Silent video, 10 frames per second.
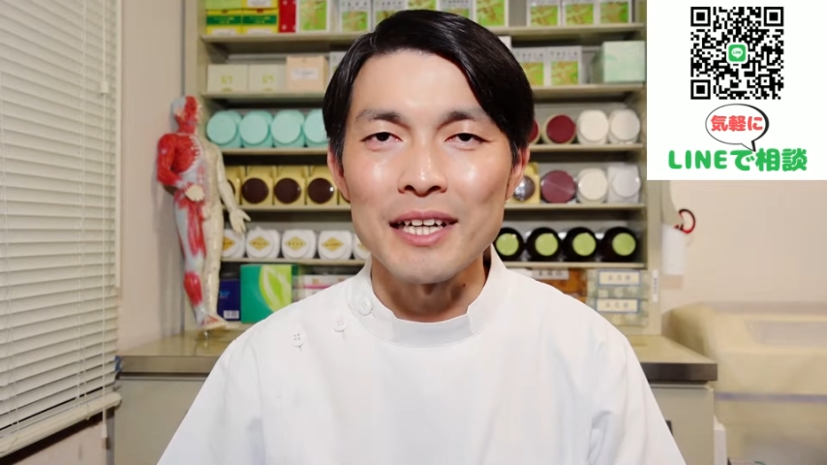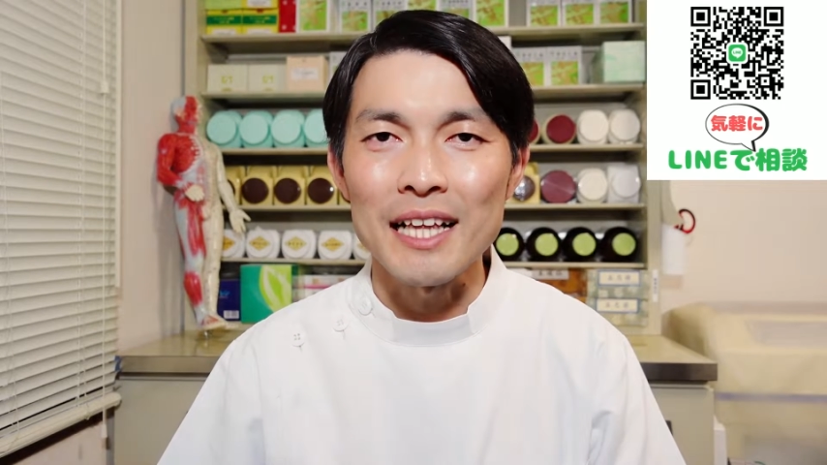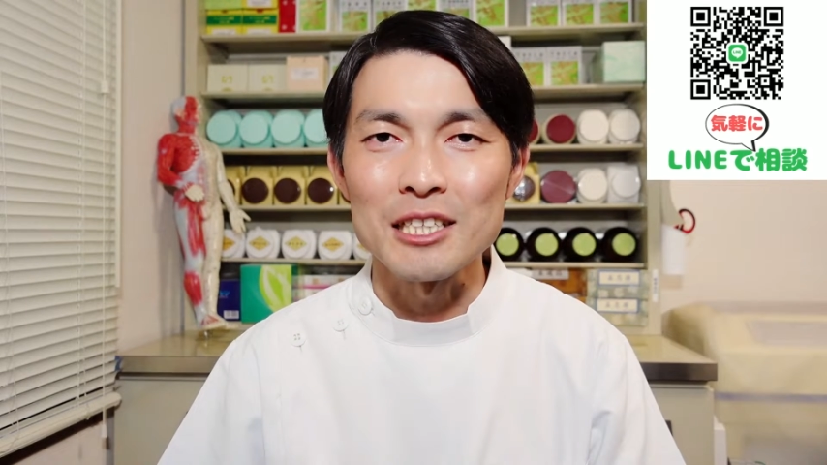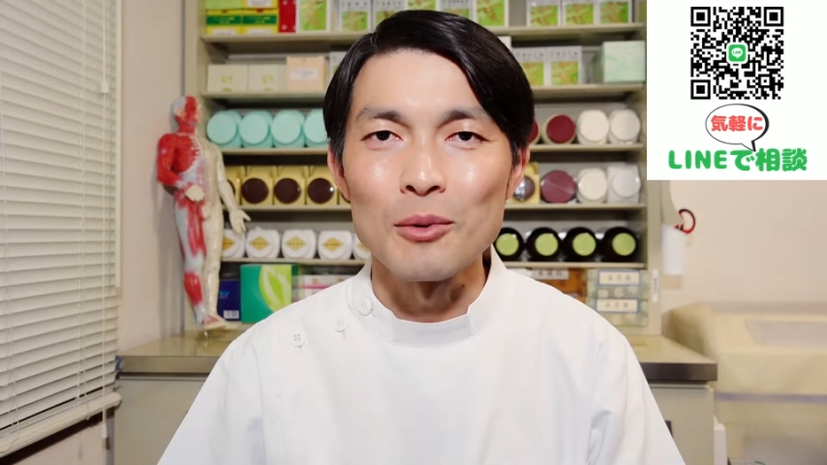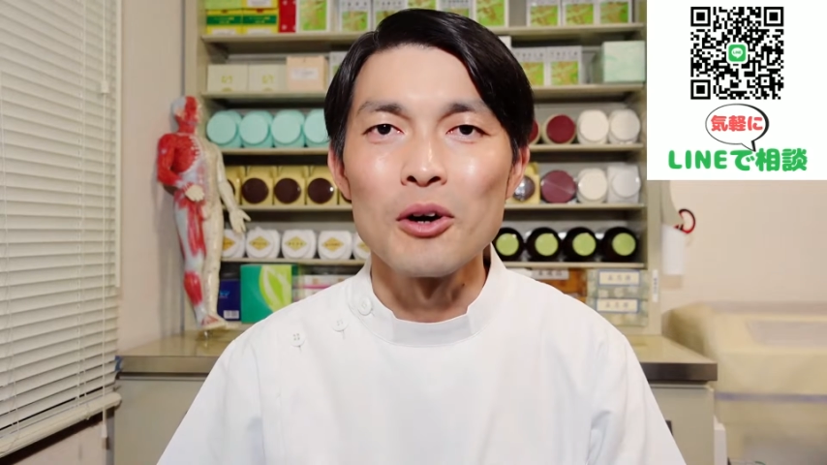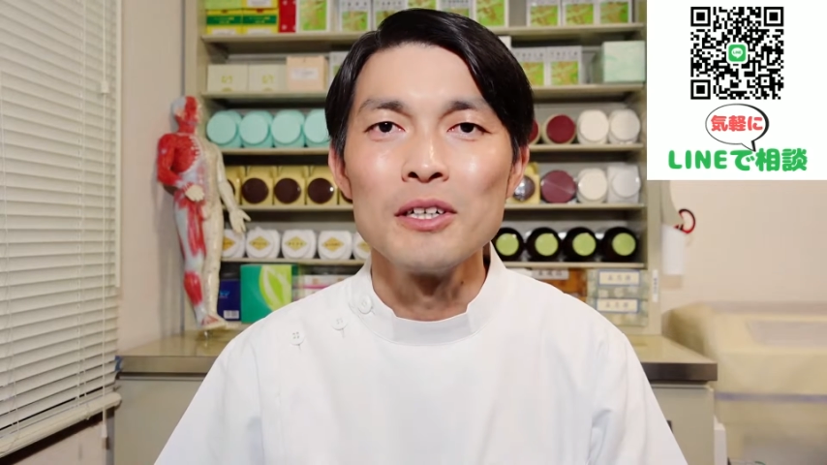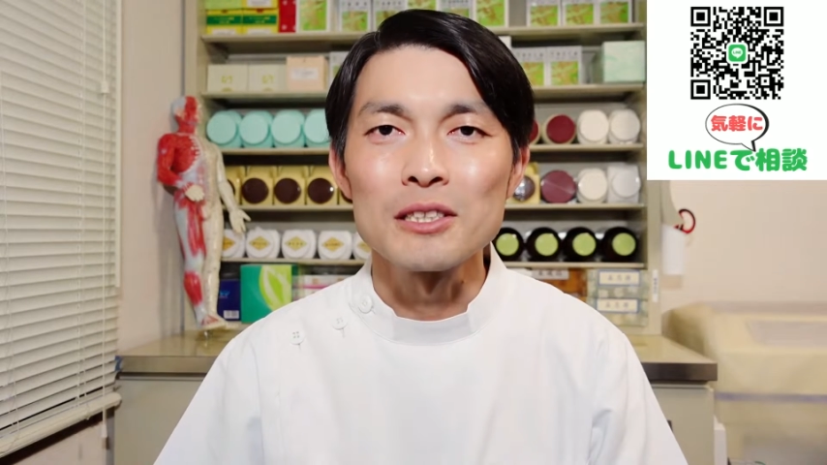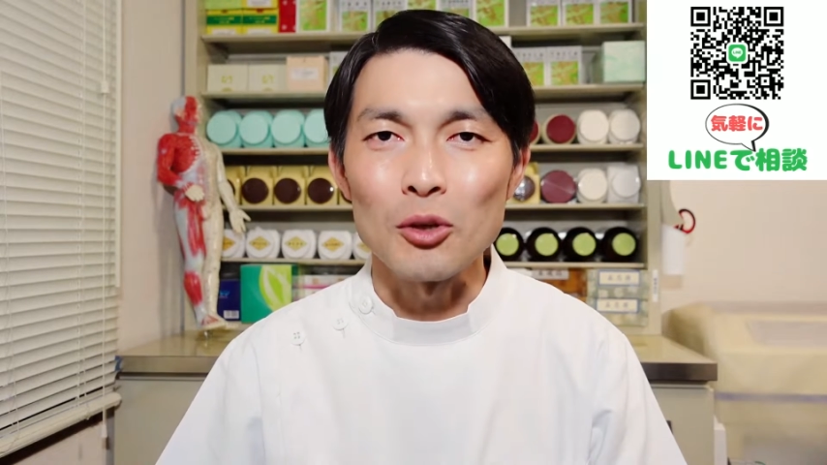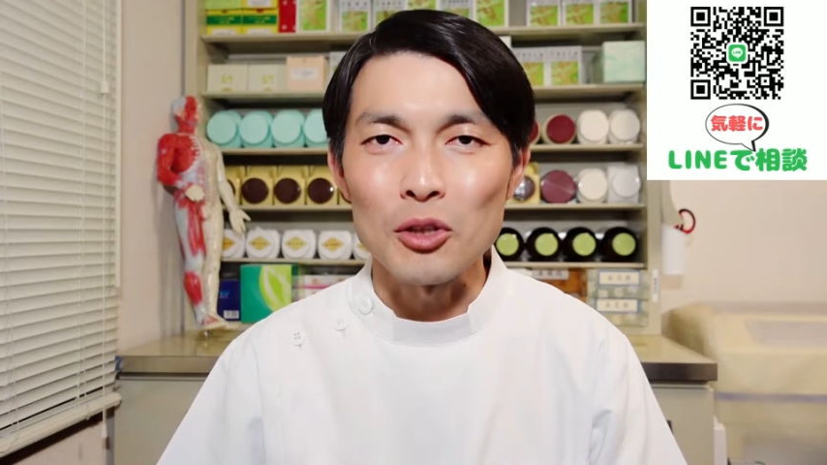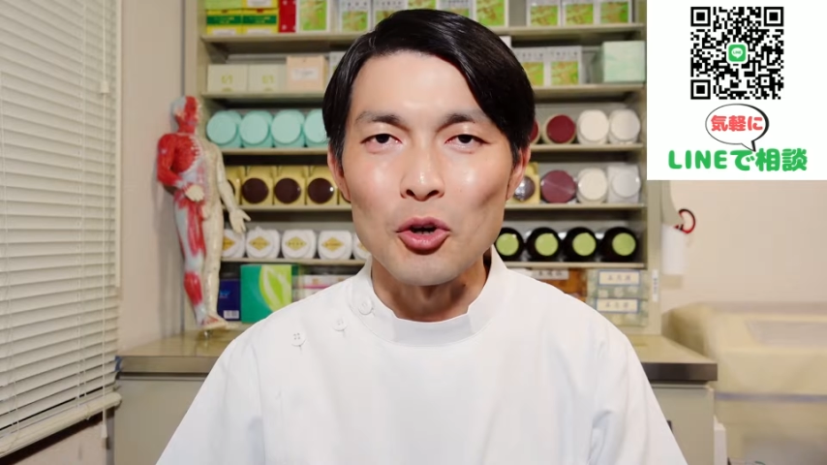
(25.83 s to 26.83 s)
形を
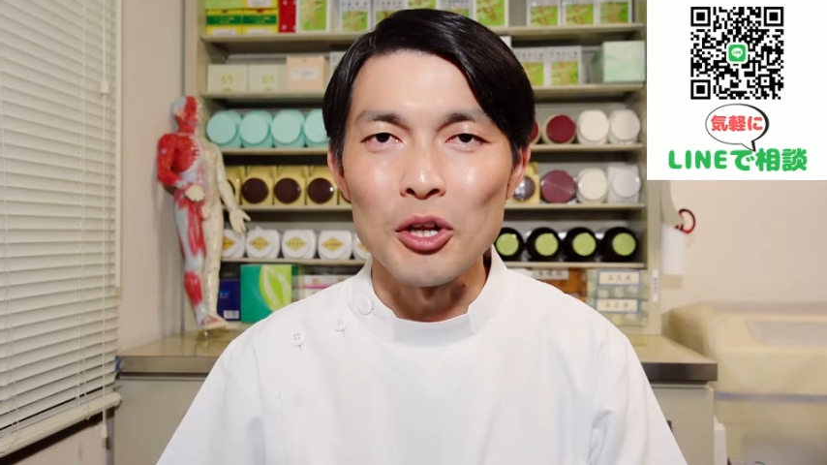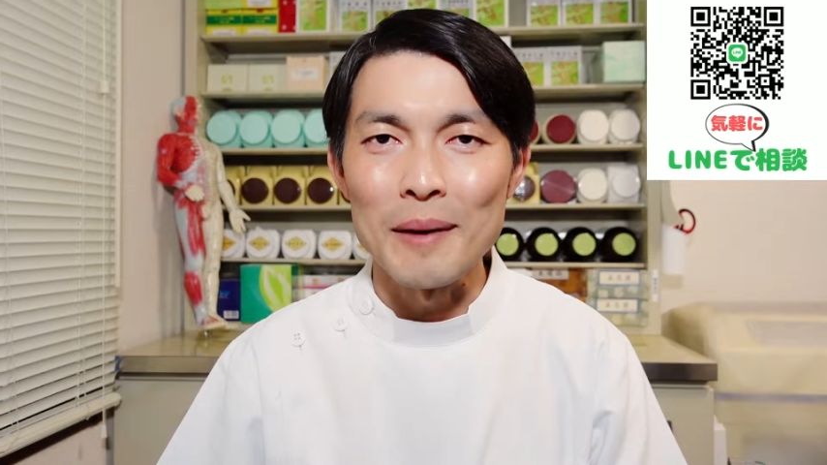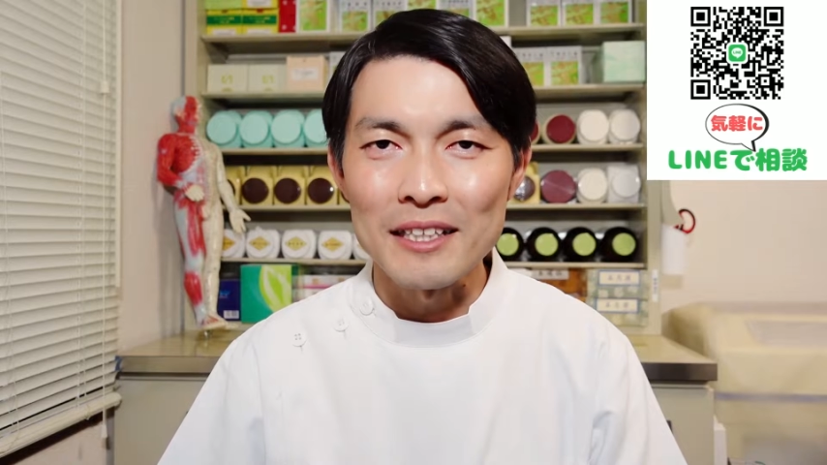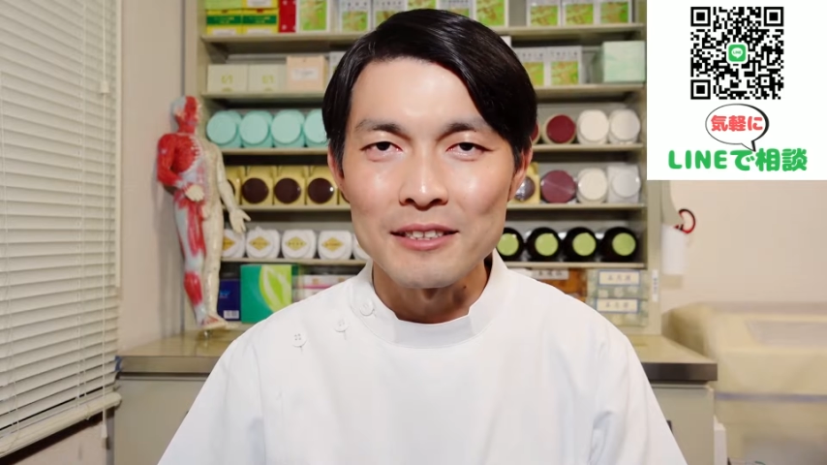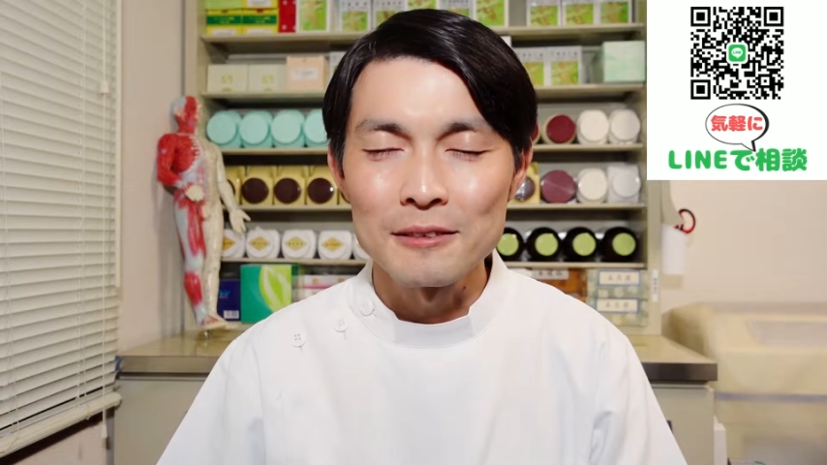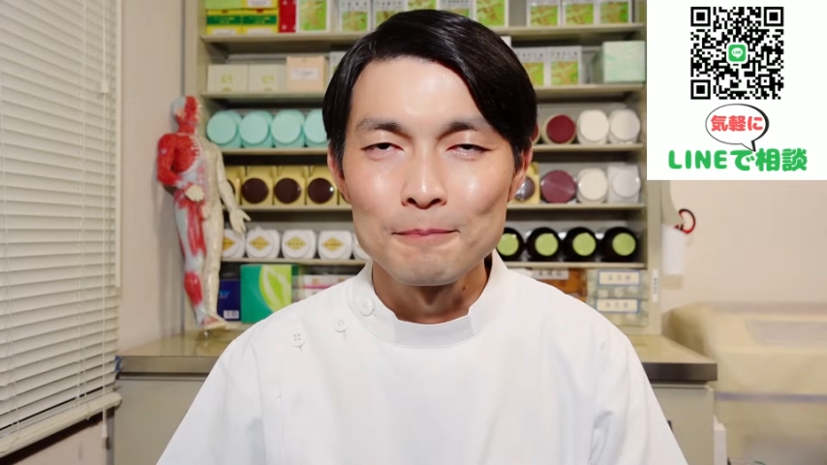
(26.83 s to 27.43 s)
とっております